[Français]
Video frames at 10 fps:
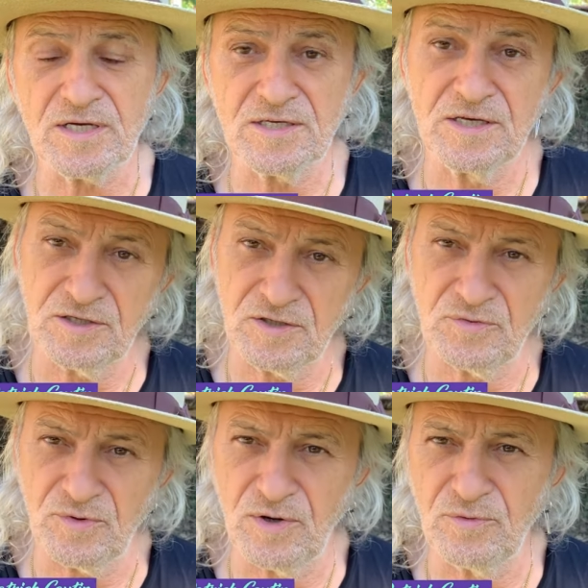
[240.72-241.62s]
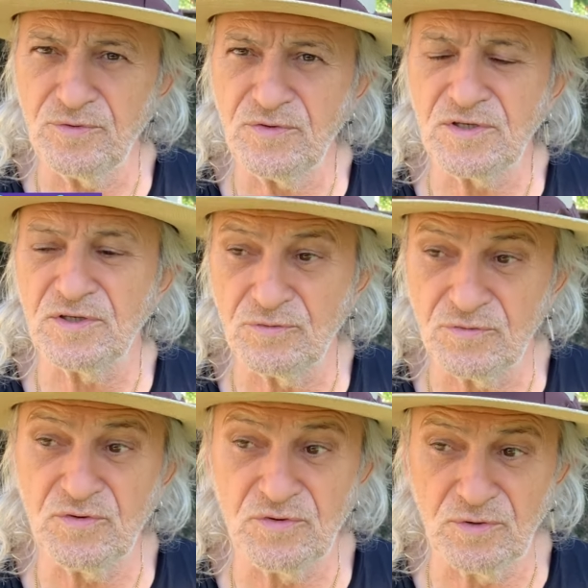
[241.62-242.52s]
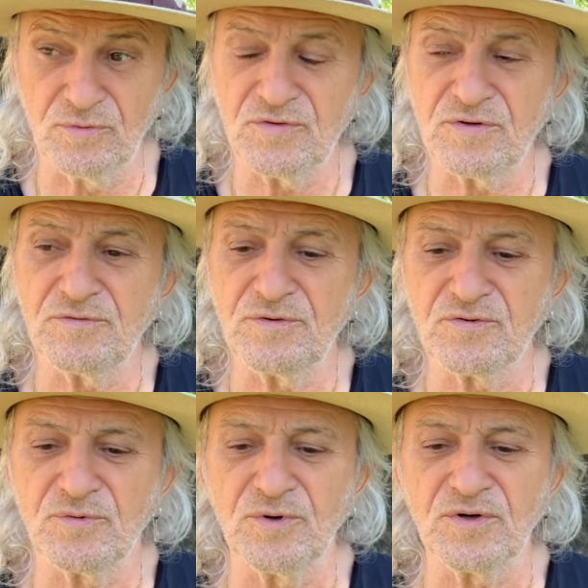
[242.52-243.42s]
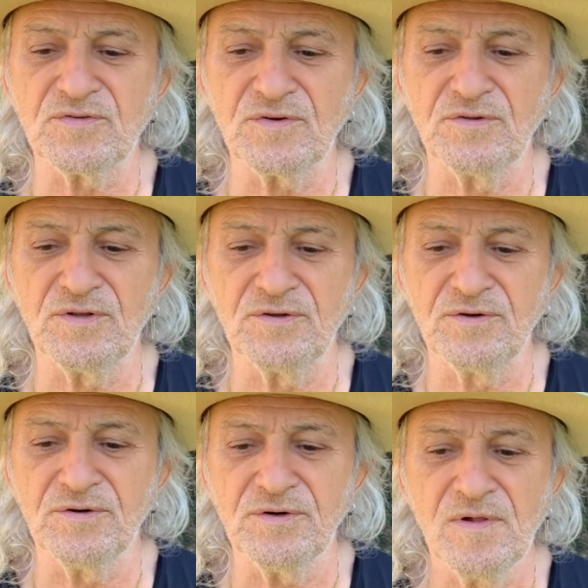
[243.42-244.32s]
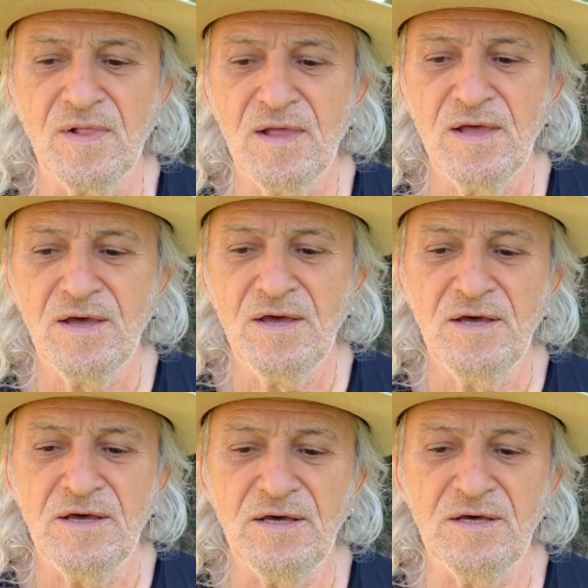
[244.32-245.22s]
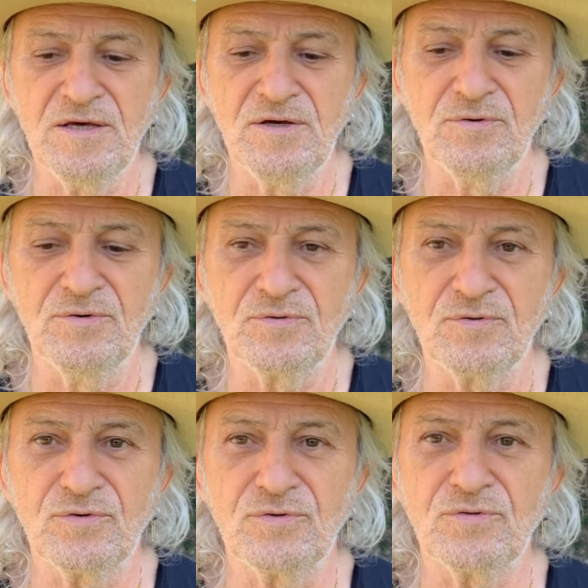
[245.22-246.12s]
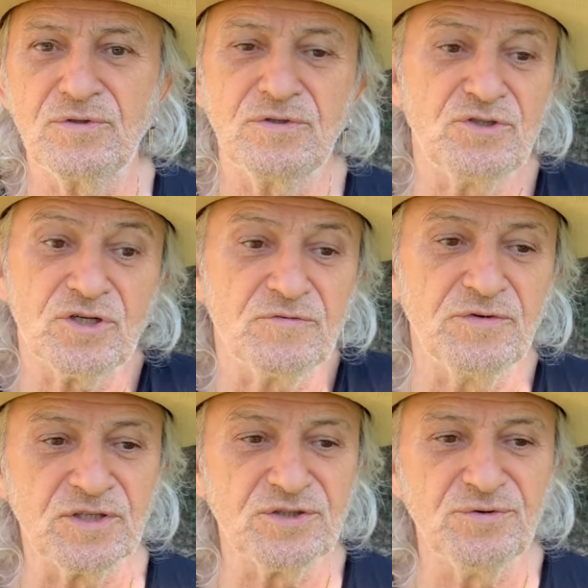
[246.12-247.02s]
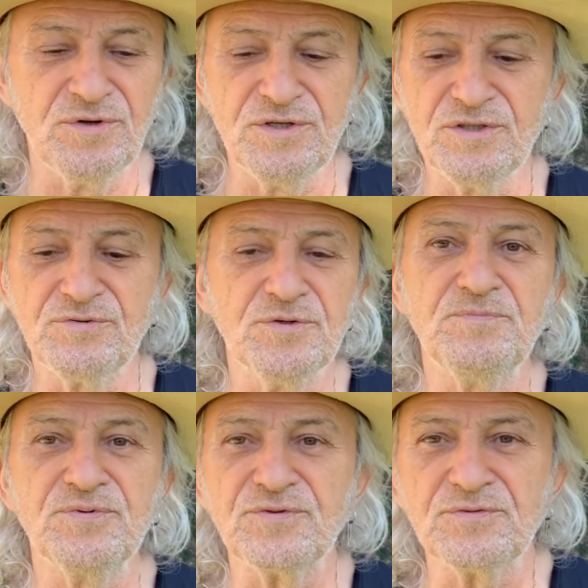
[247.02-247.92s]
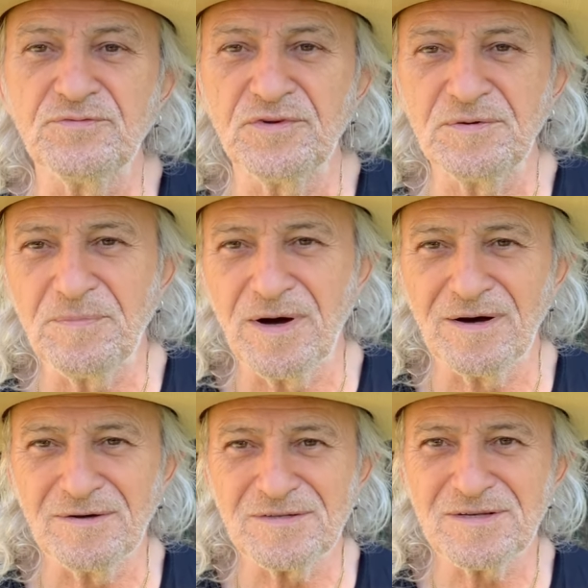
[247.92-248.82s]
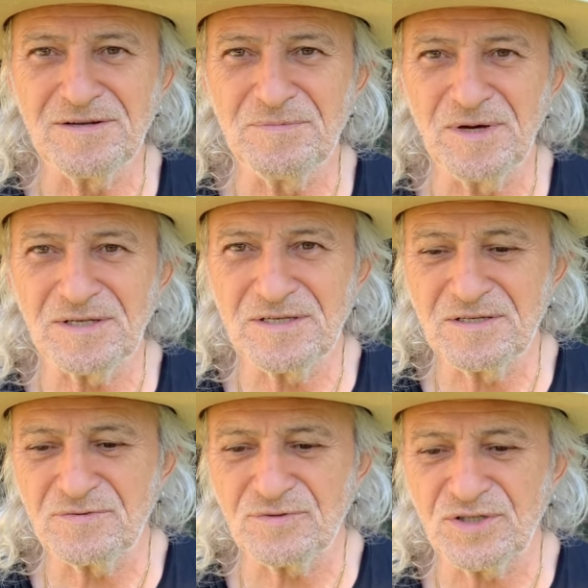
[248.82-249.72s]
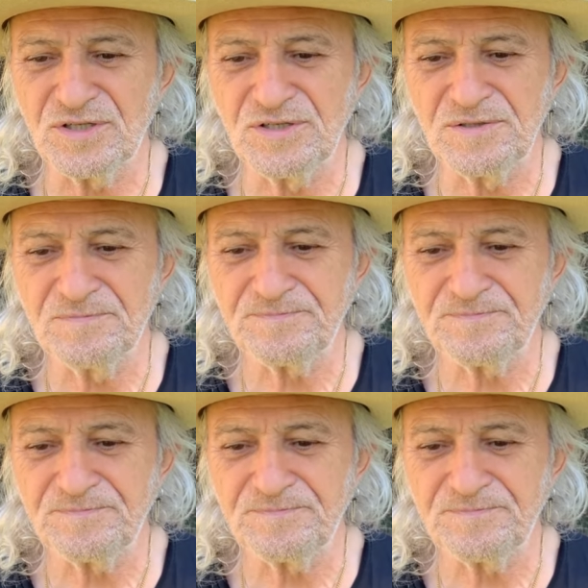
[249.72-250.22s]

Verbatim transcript: qui a écrit Sur la route, qui était aussi une des grosses influences de Morrison d'ailleurs, et euh, chaque fois que je le lis, je suis époustouflé par sa liberté et son génie.